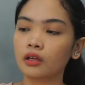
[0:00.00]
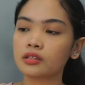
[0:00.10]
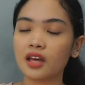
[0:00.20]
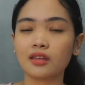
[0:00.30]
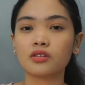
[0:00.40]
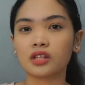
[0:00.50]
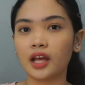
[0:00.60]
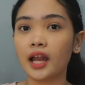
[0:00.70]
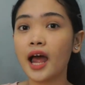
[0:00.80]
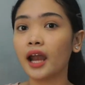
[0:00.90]
saan nyo
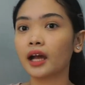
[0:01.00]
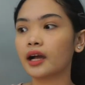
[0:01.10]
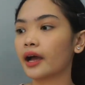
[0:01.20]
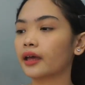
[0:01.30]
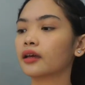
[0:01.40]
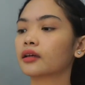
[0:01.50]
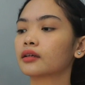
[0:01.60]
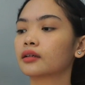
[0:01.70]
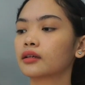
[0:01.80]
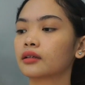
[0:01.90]
siya ilalagay.
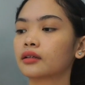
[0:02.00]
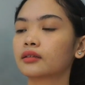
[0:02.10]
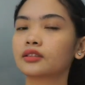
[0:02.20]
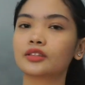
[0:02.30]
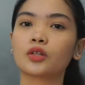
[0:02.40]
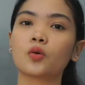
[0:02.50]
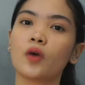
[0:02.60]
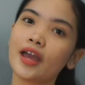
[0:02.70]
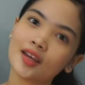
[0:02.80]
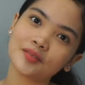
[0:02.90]
So,
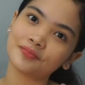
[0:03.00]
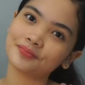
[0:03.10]
ayan.